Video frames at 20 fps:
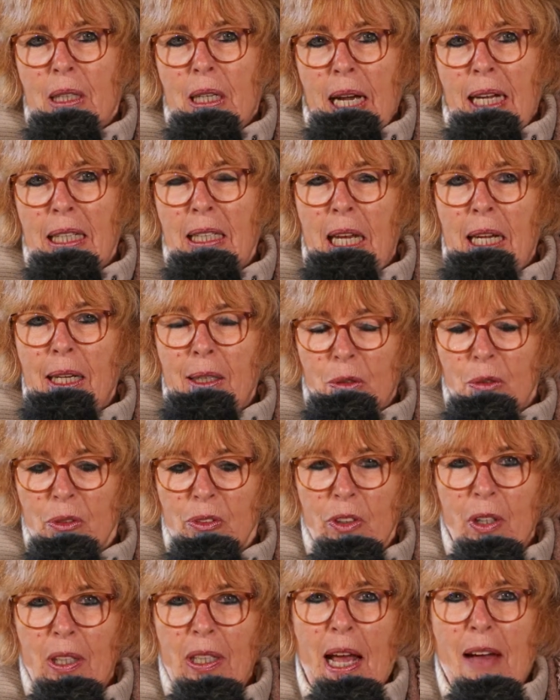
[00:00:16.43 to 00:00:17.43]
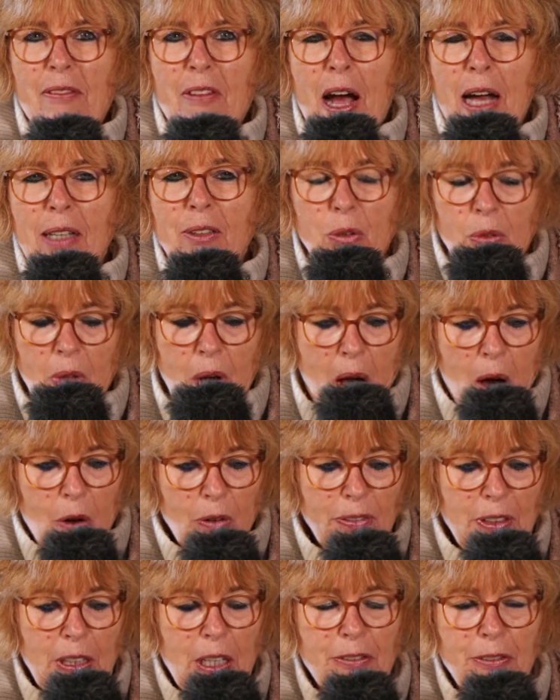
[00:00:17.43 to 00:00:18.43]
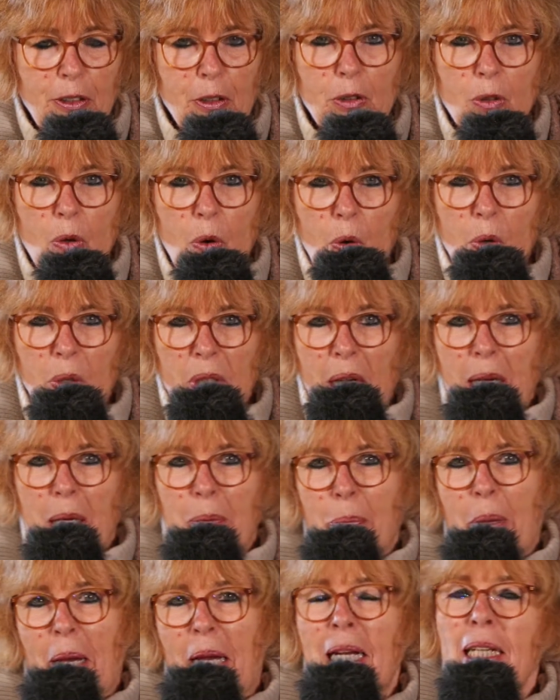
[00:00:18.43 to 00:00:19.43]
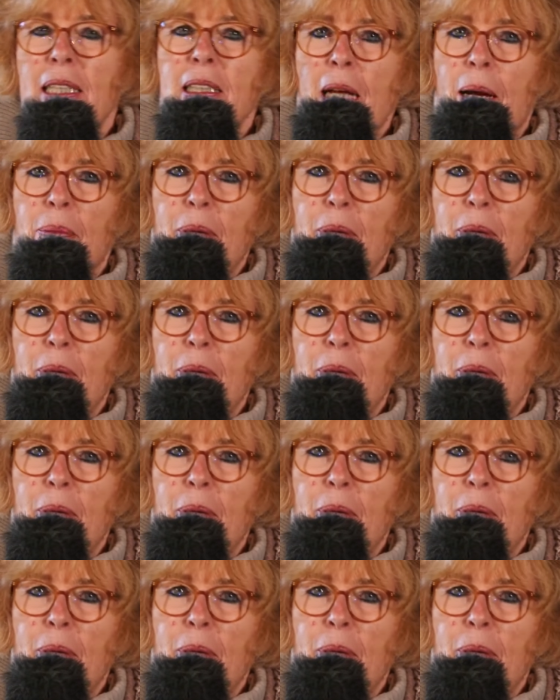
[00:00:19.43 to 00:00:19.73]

entgegen unseren Erwartungen auch wieder von Corona geprägt,